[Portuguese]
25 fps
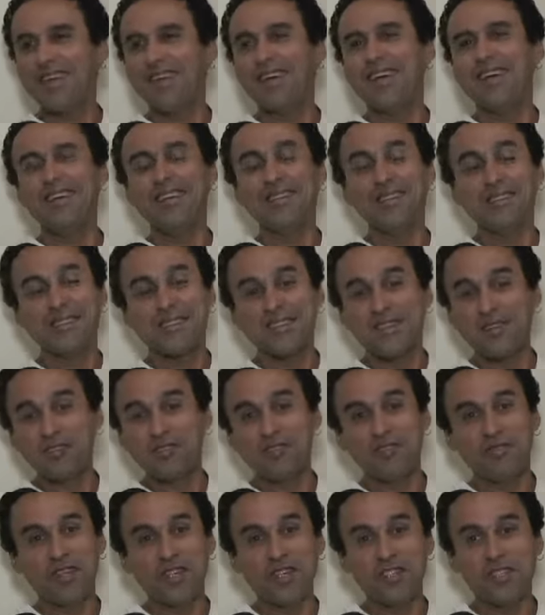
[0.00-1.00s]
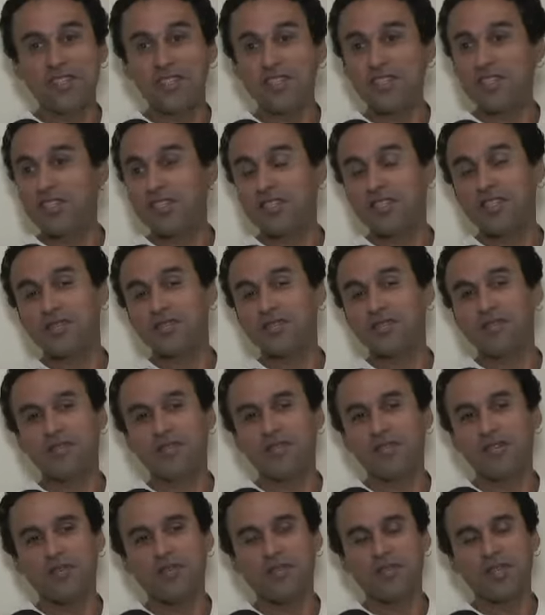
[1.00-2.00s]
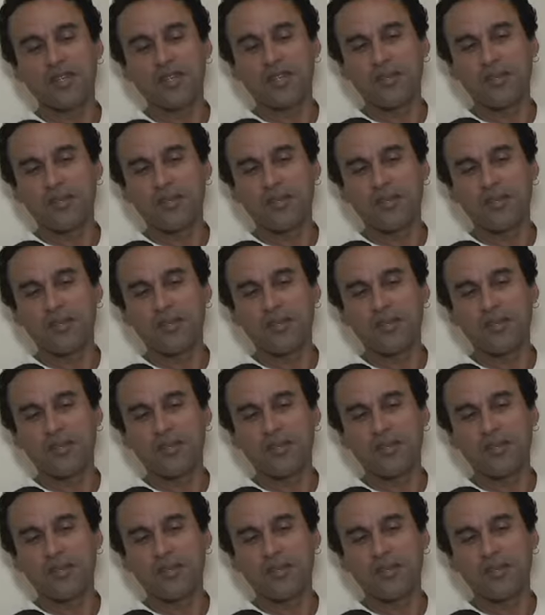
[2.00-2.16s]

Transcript: Eles são divertidíssimos. Eu, é,